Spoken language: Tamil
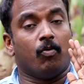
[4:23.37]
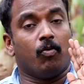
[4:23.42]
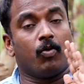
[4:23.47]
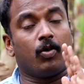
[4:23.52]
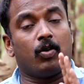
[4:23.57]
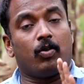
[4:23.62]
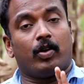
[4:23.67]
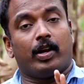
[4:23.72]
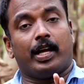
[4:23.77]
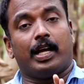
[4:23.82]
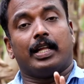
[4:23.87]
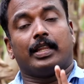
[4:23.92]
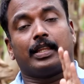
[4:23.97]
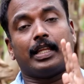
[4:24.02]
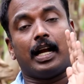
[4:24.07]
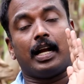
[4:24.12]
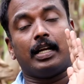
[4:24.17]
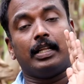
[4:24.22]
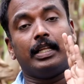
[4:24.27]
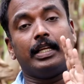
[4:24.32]
உங்களோட
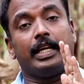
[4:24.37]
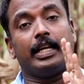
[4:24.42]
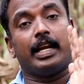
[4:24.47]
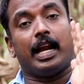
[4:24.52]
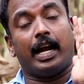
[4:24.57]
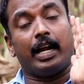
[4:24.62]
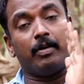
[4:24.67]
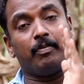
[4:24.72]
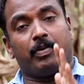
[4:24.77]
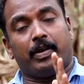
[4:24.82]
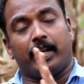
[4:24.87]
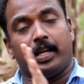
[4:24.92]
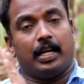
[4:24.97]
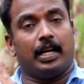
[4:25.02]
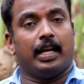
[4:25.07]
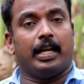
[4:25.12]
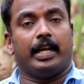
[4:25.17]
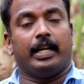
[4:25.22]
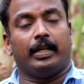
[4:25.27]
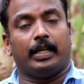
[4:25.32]
தகுதியின்
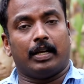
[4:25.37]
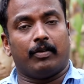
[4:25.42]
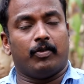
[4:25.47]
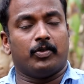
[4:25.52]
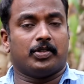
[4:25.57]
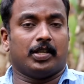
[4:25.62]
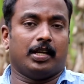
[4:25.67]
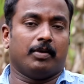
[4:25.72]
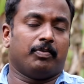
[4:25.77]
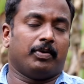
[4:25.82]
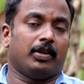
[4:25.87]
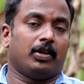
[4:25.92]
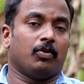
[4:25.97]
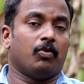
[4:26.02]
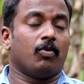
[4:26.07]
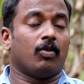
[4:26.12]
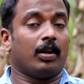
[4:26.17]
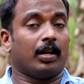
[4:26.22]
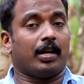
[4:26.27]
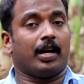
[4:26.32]
அடிப்படையில் இன்டர்வியூ செய்யப்பட்டு
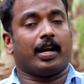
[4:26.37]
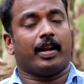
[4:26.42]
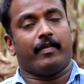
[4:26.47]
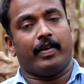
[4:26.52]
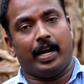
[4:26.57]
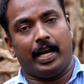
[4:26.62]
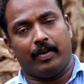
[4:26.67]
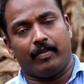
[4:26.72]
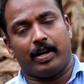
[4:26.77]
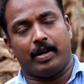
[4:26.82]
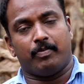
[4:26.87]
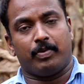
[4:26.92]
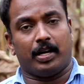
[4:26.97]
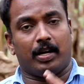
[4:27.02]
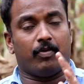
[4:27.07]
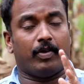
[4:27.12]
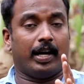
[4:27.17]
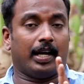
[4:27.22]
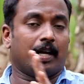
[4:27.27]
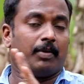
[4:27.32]
உங்களுக்கான வேலை
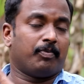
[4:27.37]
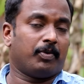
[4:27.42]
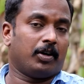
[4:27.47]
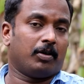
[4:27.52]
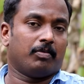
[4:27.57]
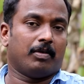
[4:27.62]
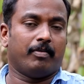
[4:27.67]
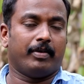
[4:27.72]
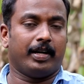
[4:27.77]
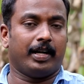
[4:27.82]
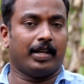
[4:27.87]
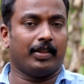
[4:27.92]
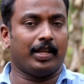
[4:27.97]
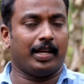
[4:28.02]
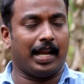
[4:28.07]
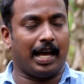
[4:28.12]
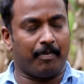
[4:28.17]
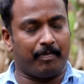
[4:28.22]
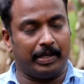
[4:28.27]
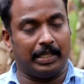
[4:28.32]
வாய்ப்புகள் வழங்கப்படும் அப்படின்றத
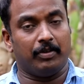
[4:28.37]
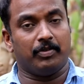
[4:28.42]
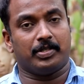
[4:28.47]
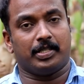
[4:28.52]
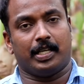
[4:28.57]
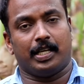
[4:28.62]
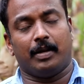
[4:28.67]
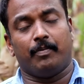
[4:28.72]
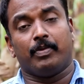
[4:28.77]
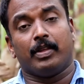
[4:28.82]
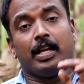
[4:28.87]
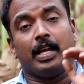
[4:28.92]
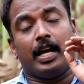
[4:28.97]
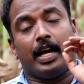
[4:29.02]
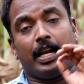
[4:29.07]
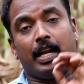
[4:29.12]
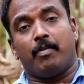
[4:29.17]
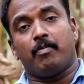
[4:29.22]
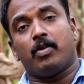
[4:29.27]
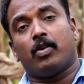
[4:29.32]
நான் பதிவு செய்கிறேன்
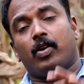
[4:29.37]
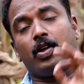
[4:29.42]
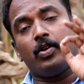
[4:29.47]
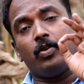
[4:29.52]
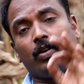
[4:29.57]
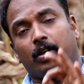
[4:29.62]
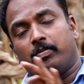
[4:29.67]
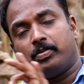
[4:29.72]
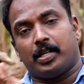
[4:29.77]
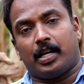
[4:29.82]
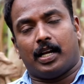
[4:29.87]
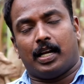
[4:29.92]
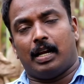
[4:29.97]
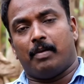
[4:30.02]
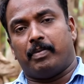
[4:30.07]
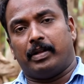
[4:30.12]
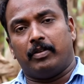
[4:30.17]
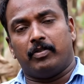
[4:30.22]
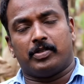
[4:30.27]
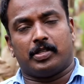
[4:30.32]
நம்மளோட யூடியூப்
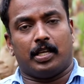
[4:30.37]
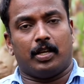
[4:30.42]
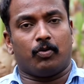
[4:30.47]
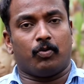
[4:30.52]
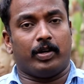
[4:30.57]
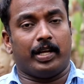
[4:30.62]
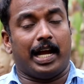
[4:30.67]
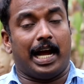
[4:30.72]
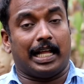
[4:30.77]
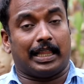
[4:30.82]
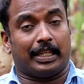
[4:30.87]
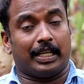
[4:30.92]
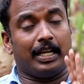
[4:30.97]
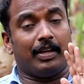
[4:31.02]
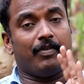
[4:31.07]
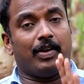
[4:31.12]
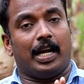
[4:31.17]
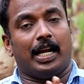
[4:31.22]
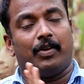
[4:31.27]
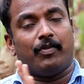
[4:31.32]
சேனலில் பதிவு செய்யக்கூடிய
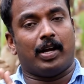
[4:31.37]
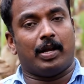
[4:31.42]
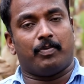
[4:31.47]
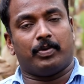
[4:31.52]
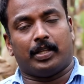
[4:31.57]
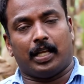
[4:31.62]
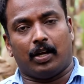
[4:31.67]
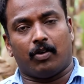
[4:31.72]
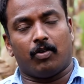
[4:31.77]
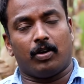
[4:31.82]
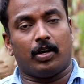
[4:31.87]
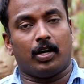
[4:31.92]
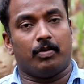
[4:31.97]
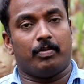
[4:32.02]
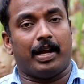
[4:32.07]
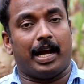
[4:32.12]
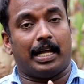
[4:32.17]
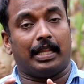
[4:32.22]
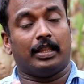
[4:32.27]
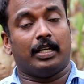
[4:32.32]
அத்தனை வேலை வாய்ப்பு
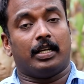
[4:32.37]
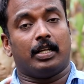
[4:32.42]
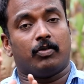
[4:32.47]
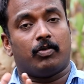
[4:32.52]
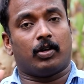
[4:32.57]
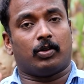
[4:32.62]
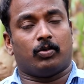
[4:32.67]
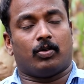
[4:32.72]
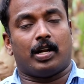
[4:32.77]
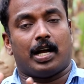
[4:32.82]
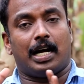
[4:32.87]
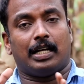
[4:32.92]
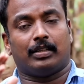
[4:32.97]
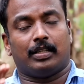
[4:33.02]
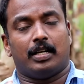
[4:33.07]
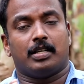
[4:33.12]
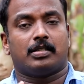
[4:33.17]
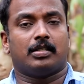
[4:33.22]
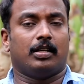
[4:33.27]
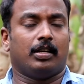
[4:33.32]
தகவல்களுமே அந்த நிறுவனத்தோட
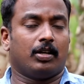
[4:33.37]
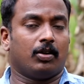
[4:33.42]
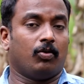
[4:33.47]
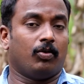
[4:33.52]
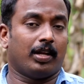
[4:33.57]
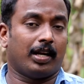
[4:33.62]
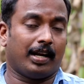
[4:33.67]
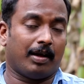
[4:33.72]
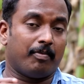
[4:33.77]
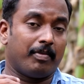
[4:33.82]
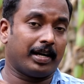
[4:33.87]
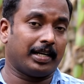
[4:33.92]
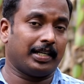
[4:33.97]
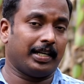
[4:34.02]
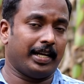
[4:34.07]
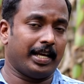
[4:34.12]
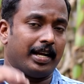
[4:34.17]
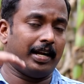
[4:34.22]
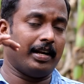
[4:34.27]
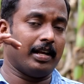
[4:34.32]
ஆதரைஸ்ட் ரிக்ரூட்டர்
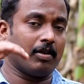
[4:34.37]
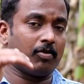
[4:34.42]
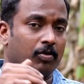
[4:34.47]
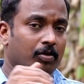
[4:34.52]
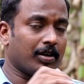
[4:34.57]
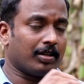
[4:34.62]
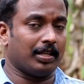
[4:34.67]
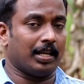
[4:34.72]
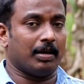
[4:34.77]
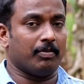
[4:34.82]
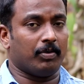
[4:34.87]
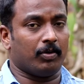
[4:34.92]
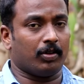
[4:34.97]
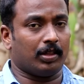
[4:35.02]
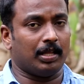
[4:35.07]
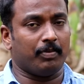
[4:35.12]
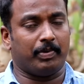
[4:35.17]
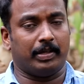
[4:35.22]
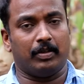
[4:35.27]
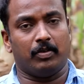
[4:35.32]
நம்மக்கிட்ட நேரடியாக கொடுக்குறதால
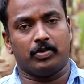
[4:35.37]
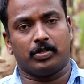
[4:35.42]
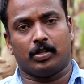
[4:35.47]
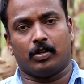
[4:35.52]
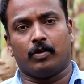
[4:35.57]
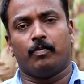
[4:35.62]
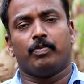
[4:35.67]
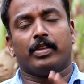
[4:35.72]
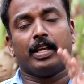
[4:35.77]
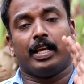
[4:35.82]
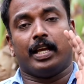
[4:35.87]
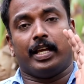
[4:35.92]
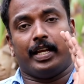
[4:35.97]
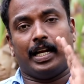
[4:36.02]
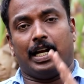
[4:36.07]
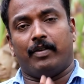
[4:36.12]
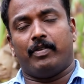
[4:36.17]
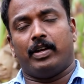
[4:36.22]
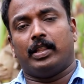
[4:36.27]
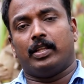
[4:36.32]
மட்டும்தான் பதிவு செய்கிறோம்
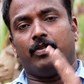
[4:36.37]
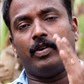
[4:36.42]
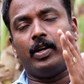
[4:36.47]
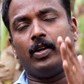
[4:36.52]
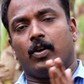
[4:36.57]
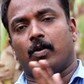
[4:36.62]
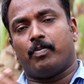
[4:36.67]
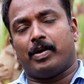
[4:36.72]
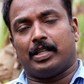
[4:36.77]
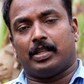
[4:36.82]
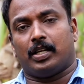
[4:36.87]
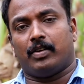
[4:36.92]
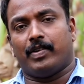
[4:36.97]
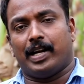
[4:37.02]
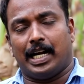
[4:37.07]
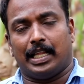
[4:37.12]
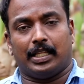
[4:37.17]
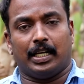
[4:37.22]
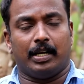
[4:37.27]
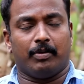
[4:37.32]
எனவே இந்த வீடியோ பார்த்துட்டு
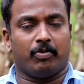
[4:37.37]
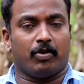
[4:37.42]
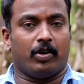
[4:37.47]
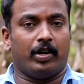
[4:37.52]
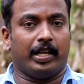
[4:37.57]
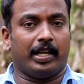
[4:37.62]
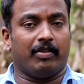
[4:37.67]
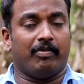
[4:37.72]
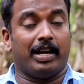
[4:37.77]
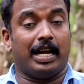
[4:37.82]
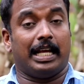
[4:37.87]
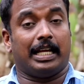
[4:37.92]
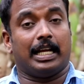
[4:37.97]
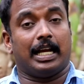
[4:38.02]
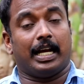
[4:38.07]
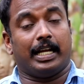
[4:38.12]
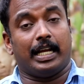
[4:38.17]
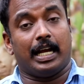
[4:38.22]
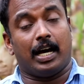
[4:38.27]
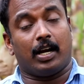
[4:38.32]
வேலை தேடி போகிற நீங்கள்
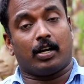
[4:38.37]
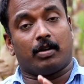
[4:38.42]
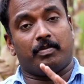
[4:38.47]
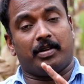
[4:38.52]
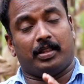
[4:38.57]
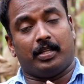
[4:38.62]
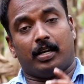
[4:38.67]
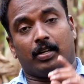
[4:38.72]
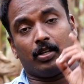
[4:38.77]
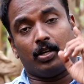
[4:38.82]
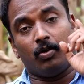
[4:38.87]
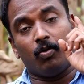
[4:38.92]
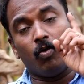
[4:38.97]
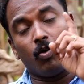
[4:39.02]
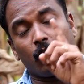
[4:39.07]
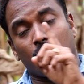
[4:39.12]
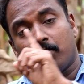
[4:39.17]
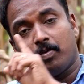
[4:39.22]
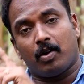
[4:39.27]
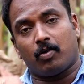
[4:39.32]
வேலைக்காக யாருக்கும் எந்த இடத்துல
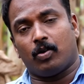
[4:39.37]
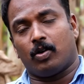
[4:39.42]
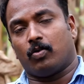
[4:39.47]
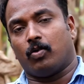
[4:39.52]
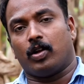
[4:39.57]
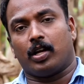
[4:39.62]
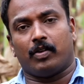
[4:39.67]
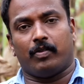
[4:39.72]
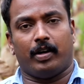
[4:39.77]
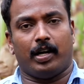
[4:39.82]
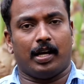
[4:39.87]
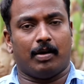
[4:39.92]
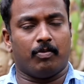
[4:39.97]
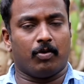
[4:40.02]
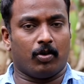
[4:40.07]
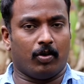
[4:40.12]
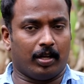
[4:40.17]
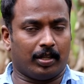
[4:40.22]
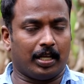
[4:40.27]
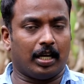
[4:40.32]
ஒரு ரூபா கூட கொடுக்க வேண்டாம்
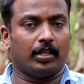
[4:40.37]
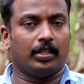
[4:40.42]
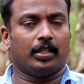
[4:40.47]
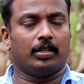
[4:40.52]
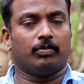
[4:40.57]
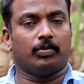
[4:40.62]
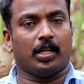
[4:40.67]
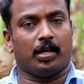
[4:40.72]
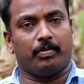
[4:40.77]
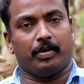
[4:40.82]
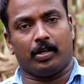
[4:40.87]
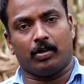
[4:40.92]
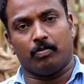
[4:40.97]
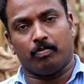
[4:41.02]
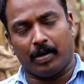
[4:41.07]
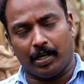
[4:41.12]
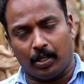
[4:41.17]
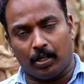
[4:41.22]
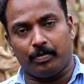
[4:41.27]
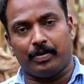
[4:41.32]
உங்களோட தகுதிக்கும்
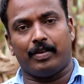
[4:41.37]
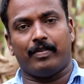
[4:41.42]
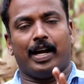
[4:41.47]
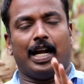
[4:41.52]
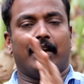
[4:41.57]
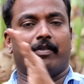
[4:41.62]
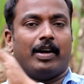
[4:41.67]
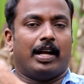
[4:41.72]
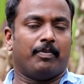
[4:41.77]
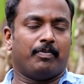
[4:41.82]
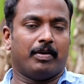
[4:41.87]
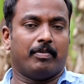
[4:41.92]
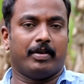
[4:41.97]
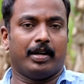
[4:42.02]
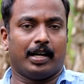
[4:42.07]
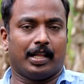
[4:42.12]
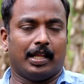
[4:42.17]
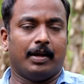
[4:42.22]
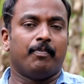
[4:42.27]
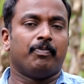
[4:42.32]
திறமைக்கும் மட்டுமே வேலை வாய்ப்பு
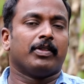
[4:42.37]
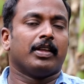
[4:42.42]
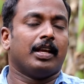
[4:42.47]
அப்படின்றத